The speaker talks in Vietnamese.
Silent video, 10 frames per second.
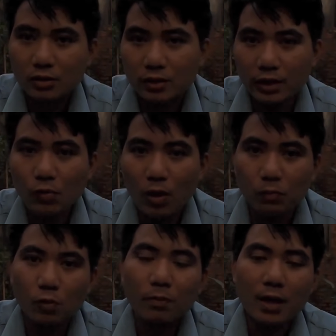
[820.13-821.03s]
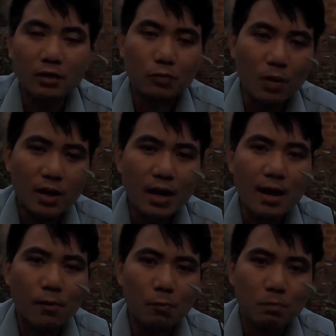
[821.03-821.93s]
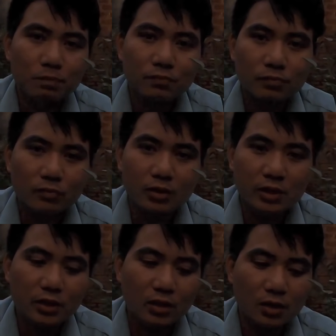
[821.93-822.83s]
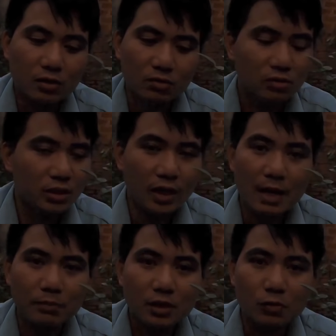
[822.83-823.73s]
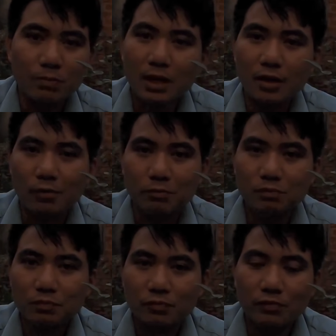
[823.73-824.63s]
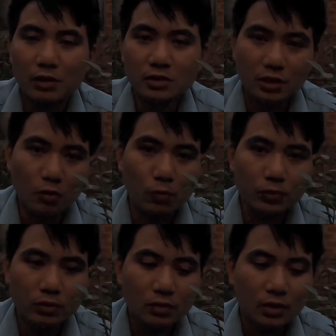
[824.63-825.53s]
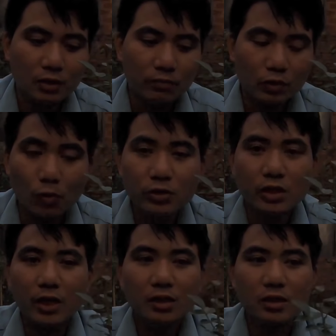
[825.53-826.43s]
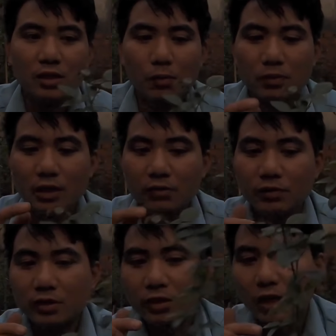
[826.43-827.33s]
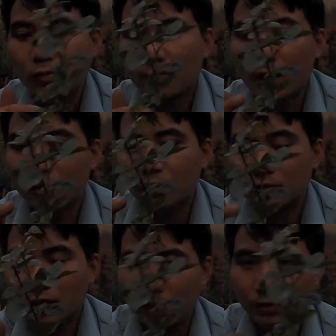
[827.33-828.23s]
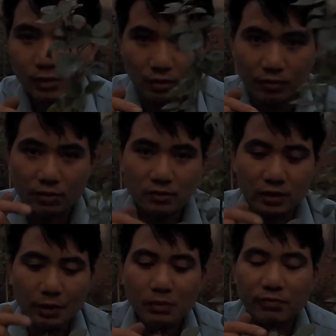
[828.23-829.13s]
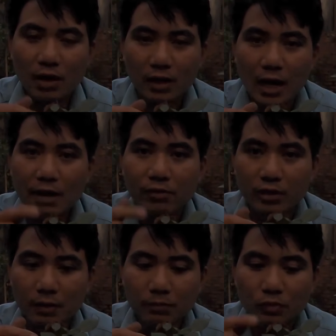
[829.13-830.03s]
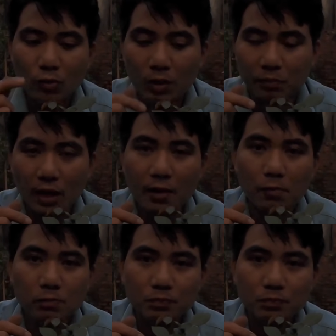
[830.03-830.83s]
cái độ ẩm của các bạn quá cao thì ờ, nó sẽ làm cây của các bạn hỏng và nó sẽ thối và thối rễ thì đồng nghĩa với cây của các bạn nó sẽ bị dễ bị vàng lá và nấm độ ẩm cao